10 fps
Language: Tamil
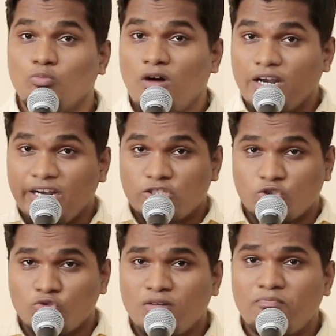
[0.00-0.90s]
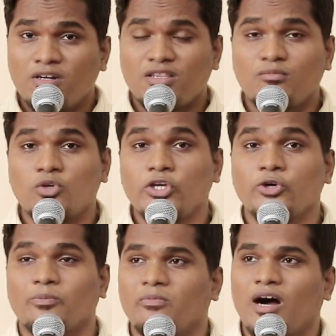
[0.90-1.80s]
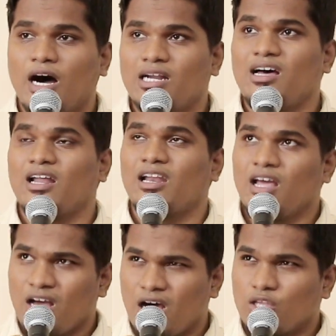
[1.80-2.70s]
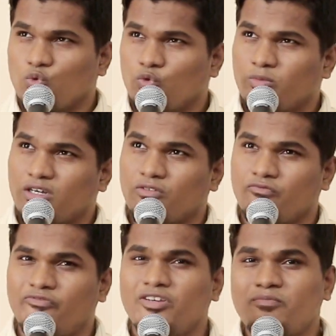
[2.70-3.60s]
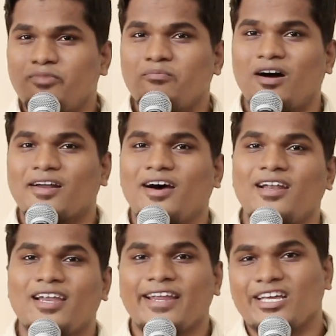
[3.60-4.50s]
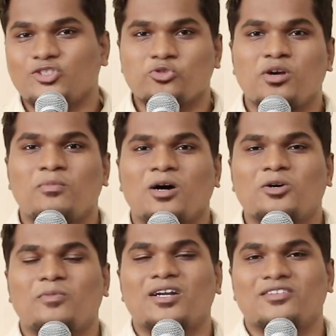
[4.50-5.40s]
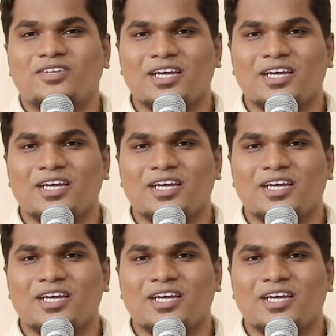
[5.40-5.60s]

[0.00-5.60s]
உம்மால் என்னை சுகப்படுத்த முடியும் ஆனால் அது உமக்கு விருப்பமானால் என்னை சுகமாக்குமான்